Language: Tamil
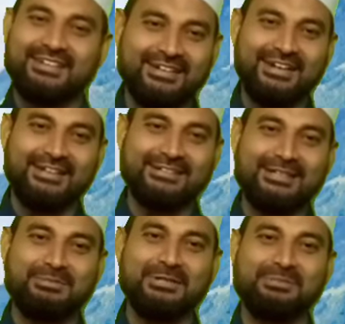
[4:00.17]
என்ன
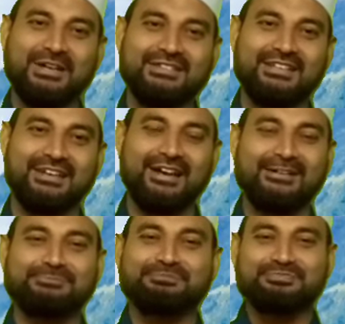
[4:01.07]
நடக்குது அப்படின்னு பார்த்தீங்கன்னா
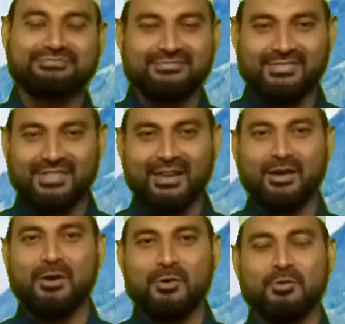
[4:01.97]

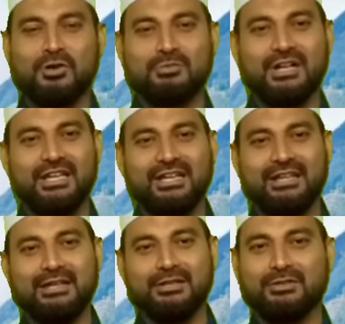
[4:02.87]
ஒரு முறை
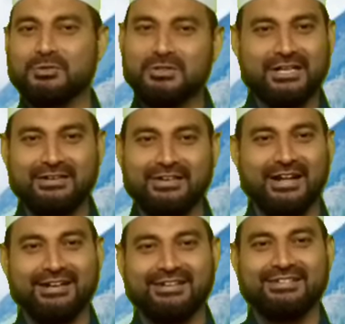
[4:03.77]
யூதர்கள்
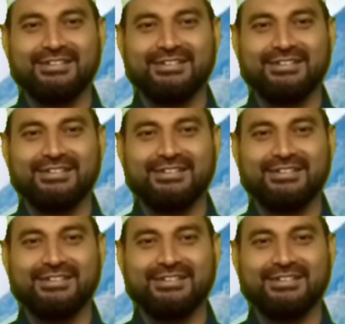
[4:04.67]
வராங்க